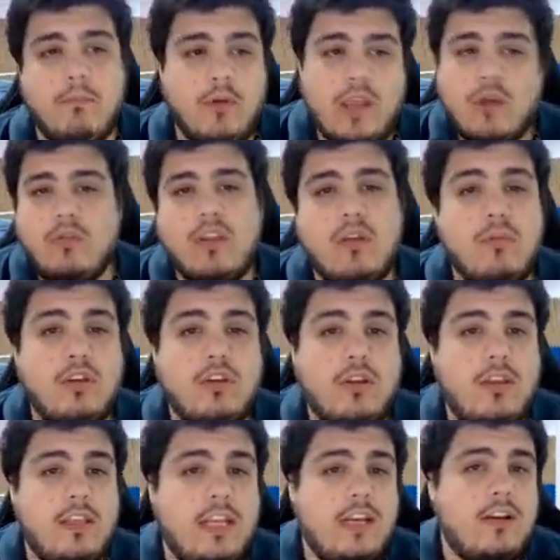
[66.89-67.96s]
voy a juntar un poquito de
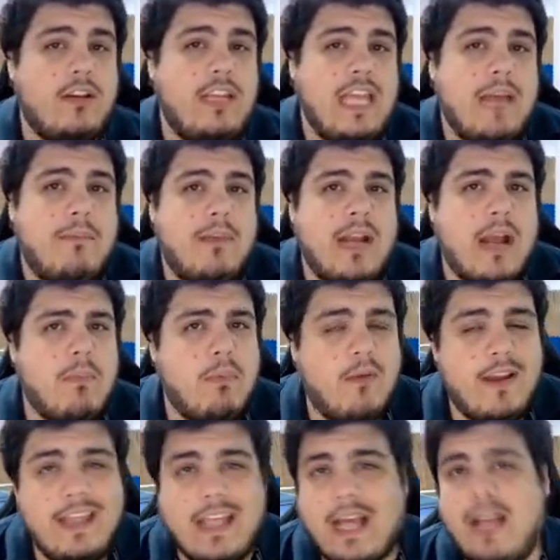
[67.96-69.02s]
dinero y apenas
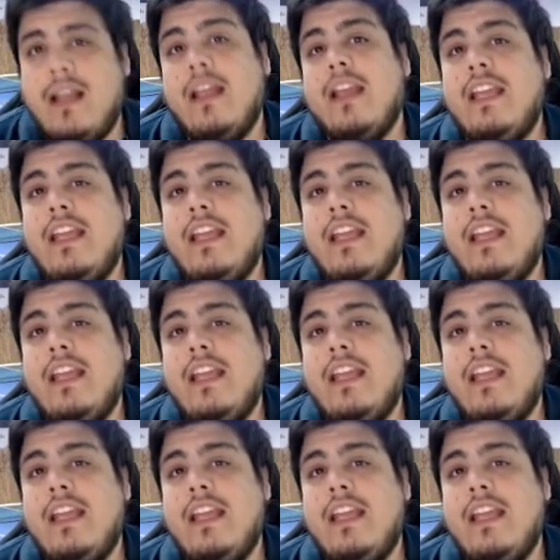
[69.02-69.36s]
pueda